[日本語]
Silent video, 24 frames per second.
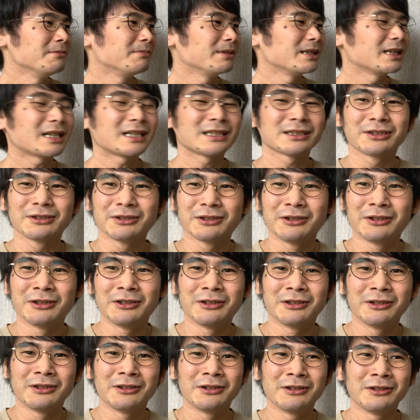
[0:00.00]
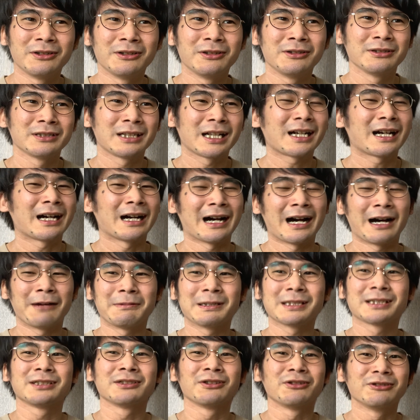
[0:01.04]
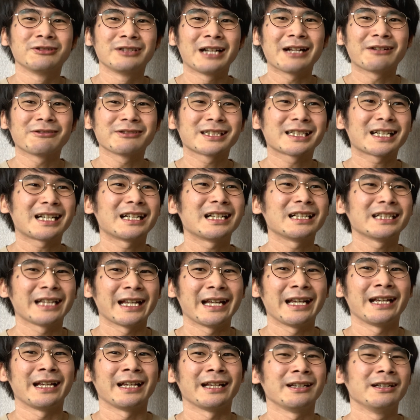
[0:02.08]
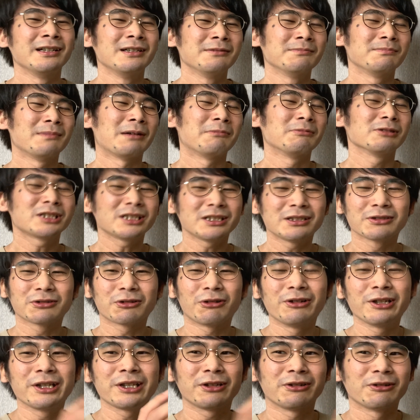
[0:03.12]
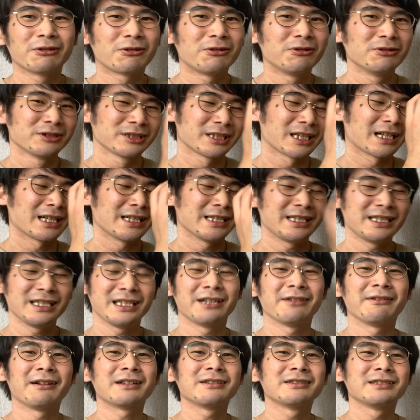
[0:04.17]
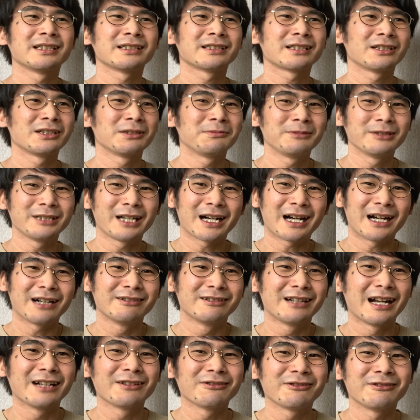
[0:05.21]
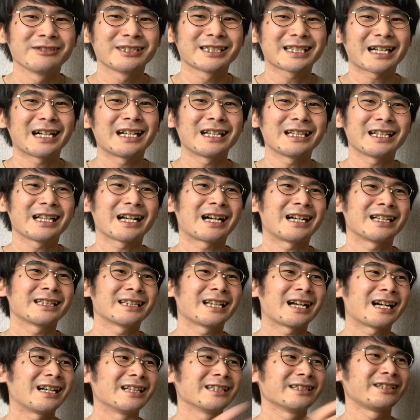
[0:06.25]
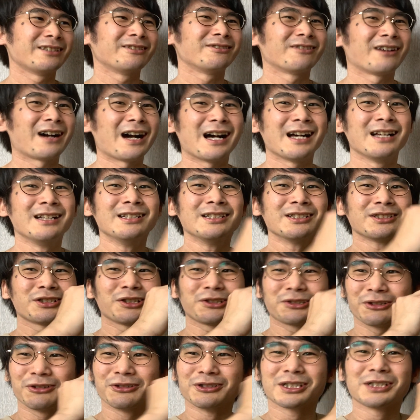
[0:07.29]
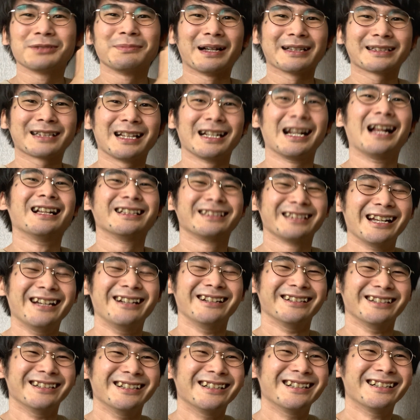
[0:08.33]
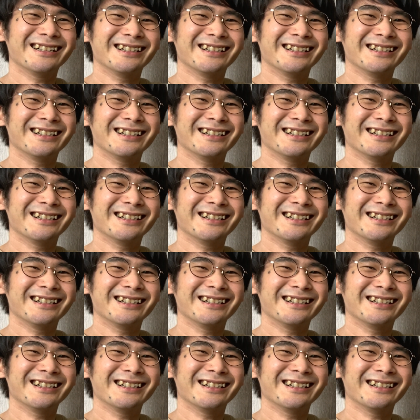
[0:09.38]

まあなんかそのなんか派閥の裏の力でまあもちろん党員票河野さんが1位ではあるんですけどもなんか裏の力で勝った感っていうのがちょっと薄まったなっていう